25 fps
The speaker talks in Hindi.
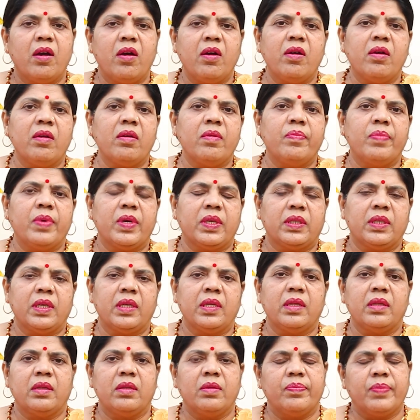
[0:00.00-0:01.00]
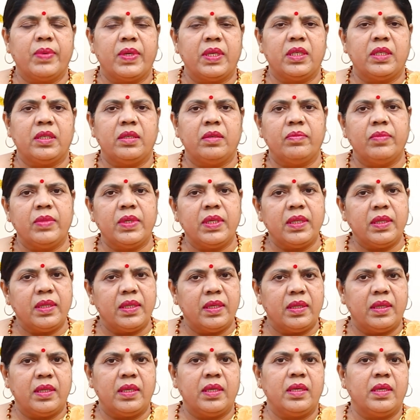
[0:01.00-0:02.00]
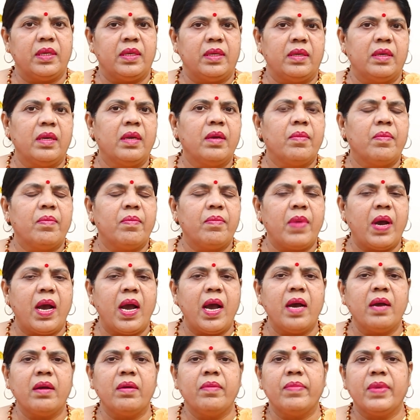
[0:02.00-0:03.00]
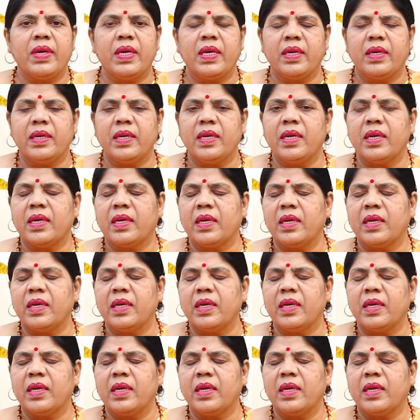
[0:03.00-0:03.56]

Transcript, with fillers: और बसंत पंचमी तिथि माघ महीने